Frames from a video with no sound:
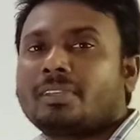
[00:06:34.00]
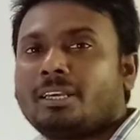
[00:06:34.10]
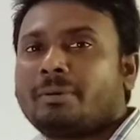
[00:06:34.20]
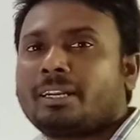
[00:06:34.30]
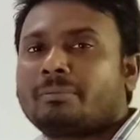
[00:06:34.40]

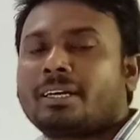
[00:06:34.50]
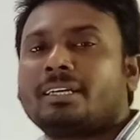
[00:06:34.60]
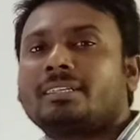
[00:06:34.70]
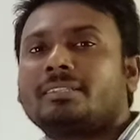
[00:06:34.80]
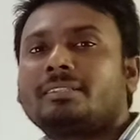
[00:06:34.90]
এবার আমরা
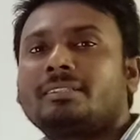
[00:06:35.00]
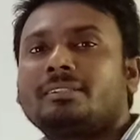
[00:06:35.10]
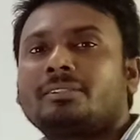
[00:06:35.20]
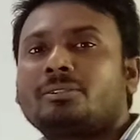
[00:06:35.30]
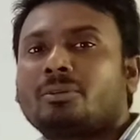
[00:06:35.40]

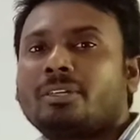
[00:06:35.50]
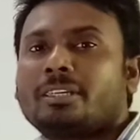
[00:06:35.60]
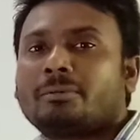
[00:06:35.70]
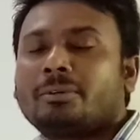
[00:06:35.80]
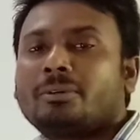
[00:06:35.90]
চলে
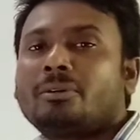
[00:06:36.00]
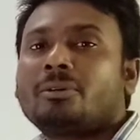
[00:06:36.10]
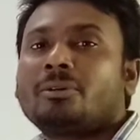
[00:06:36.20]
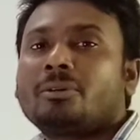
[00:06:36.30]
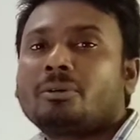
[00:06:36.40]
যাব
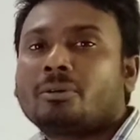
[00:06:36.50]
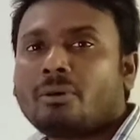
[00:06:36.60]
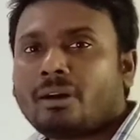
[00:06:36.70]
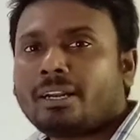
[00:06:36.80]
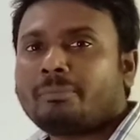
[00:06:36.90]
গ
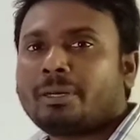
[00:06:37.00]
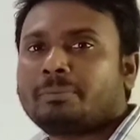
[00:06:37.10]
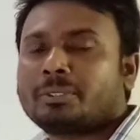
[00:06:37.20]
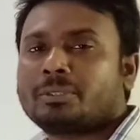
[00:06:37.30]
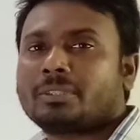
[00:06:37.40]
নাম্বার
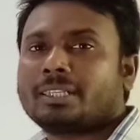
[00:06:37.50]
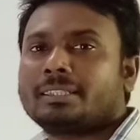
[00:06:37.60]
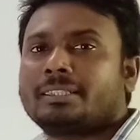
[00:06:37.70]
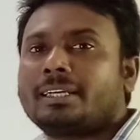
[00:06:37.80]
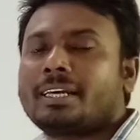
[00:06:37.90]
প্রশ্নটা
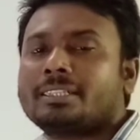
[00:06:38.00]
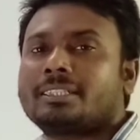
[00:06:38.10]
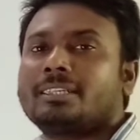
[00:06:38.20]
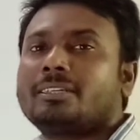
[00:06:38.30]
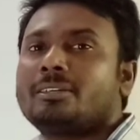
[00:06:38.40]
দেখে
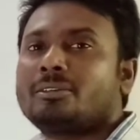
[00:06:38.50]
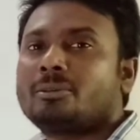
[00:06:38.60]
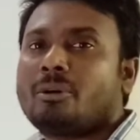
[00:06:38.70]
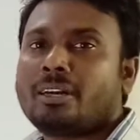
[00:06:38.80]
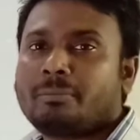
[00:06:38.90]
আসি
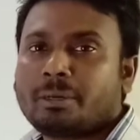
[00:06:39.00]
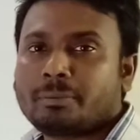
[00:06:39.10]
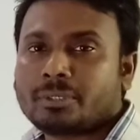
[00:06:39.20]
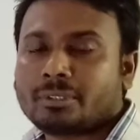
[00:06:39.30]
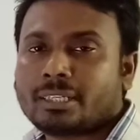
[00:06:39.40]
গ নাম্বার
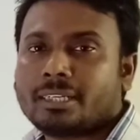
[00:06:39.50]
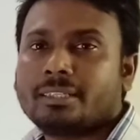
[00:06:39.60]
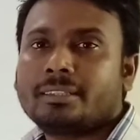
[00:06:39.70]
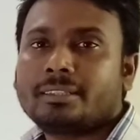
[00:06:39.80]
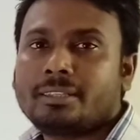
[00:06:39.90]
প্রশ্নটা
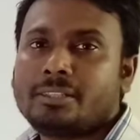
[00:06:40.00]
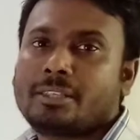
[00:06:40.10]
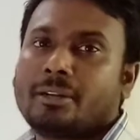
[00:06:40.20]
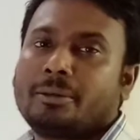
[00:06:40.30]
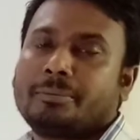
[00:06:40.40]
কি ছিল